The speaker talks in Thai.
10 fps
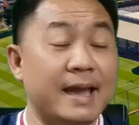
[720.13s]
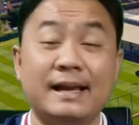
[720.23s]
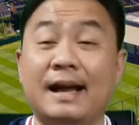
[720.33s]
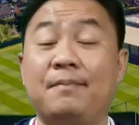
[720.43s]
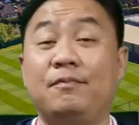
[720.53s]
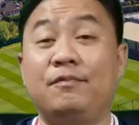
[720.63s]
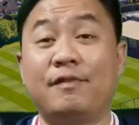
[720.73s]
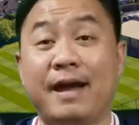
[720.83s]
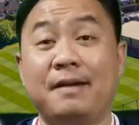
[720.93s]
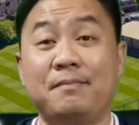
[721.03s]
ให้กับแฟ
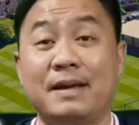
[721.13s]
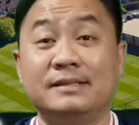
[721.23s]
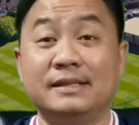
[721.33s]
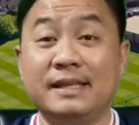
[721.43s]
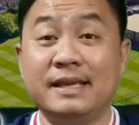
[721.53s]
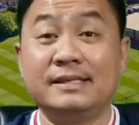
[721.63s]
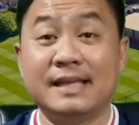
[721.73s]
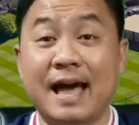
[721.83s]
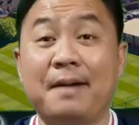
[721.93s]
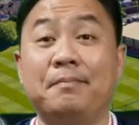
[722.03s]
นแมนซิตี้ท
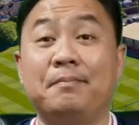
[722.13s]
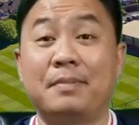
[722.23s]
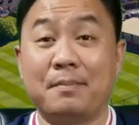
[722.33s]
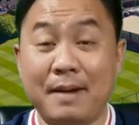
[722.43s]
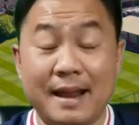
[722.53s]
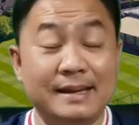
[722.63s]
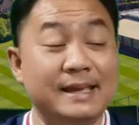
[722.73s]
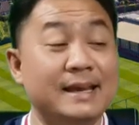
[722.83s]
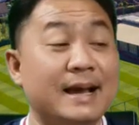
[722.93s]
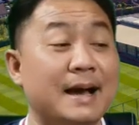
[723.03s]
ราบประมาณ
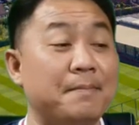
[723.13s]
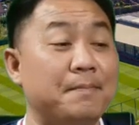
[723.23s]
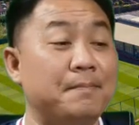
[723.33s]
นี้นะครับ